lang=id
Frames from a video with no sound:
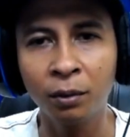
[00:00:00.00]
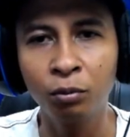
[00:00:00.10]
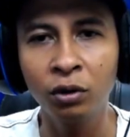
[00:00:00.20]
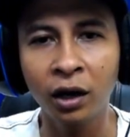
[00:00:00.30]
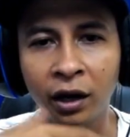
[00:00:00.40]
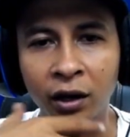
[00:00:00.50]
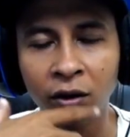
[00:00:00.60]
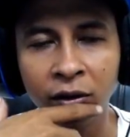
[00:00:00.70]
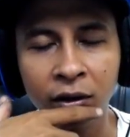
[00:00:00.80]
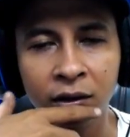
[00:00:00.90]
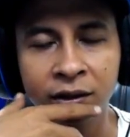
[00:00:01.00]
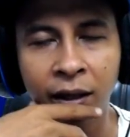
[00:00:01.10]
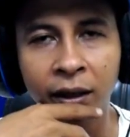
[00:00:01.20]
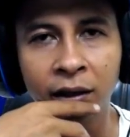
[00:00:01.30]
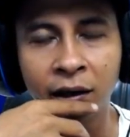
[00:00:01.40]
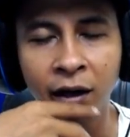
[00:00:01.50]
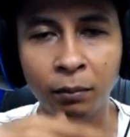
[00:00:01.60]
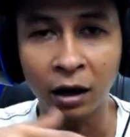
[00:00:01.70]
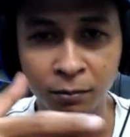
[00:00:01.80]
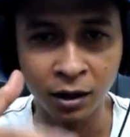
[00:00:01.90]
udah buyah ya kalau di Indonesia ya, karena
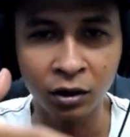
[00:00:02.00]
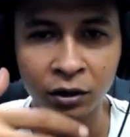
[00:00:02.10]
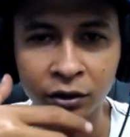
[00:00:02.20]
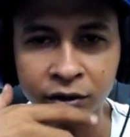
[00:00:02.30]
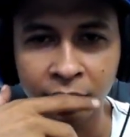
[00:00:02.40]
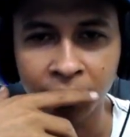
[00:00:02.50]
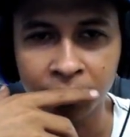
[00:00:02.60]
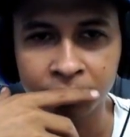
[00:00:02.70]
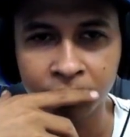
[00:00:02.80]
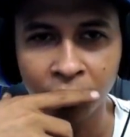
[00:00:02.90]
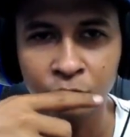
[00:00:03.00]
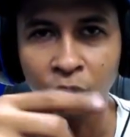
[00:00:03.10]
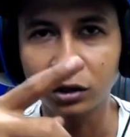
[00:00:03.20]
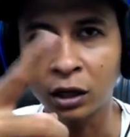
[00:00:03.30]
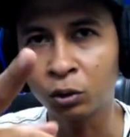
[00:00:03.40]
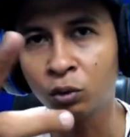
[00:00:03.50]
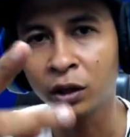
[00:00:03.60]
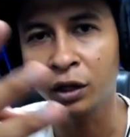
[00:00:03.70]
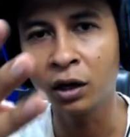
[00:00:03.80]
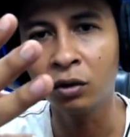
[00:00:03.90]
barbar orang Indonesia ya. Jadi zona 1
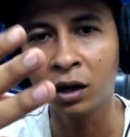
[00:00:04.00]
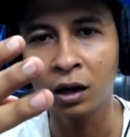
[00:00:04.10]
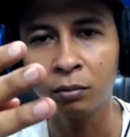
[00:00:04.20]
2 3 udah